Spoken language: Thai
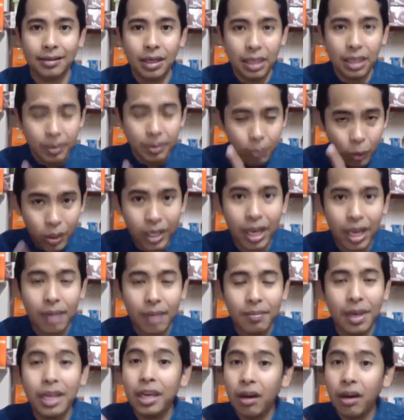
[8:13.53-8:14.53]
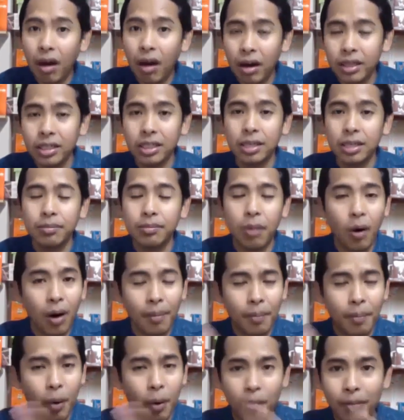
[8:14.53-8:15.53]
หรือปุ๋ยเคมียี่ห้ออื่นเพราะ
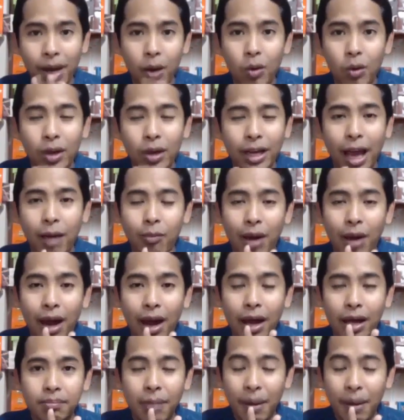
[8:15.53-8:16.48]
ว่าผมไม่รู้เลยครับว่า